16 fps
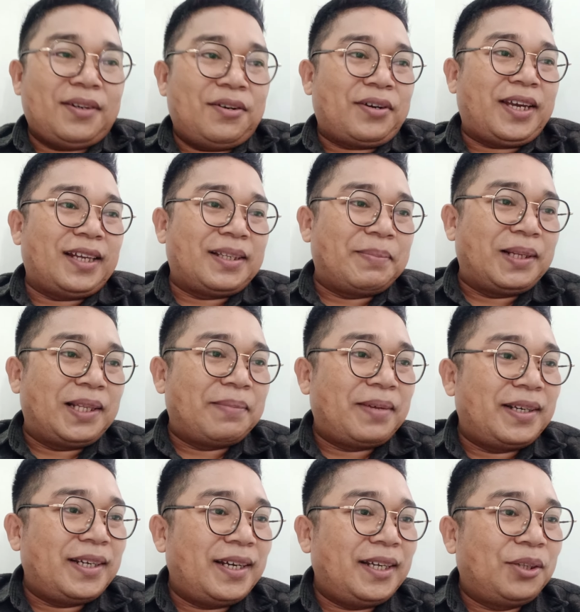Oke,
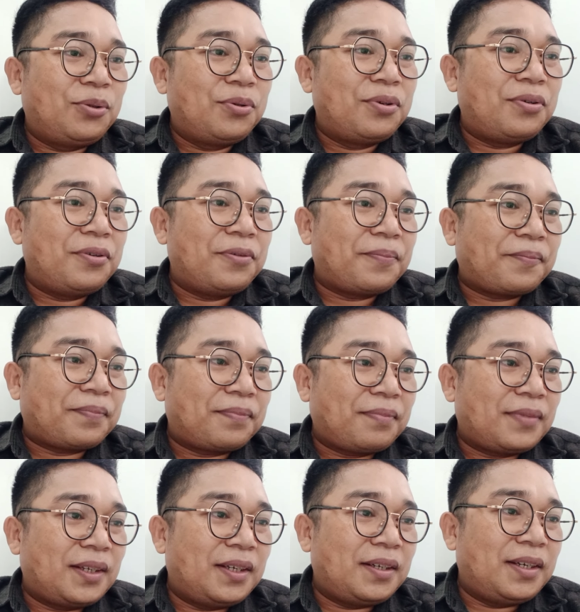teman-temannya itu
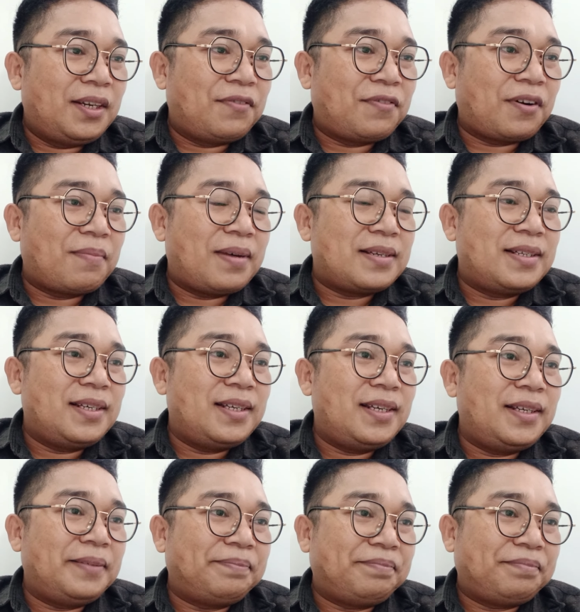
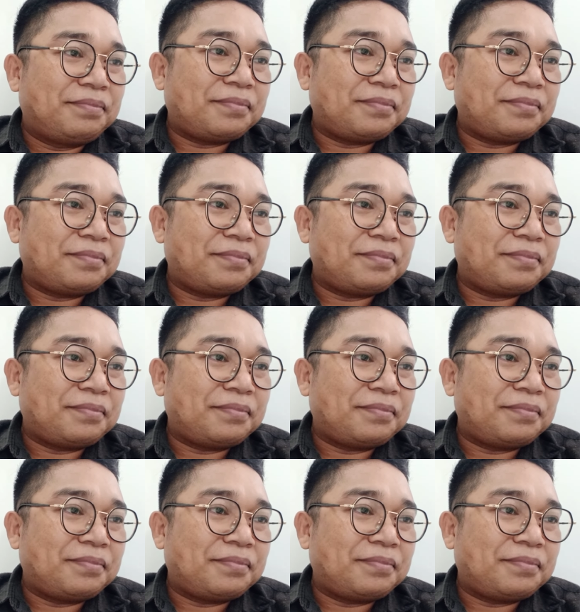informasi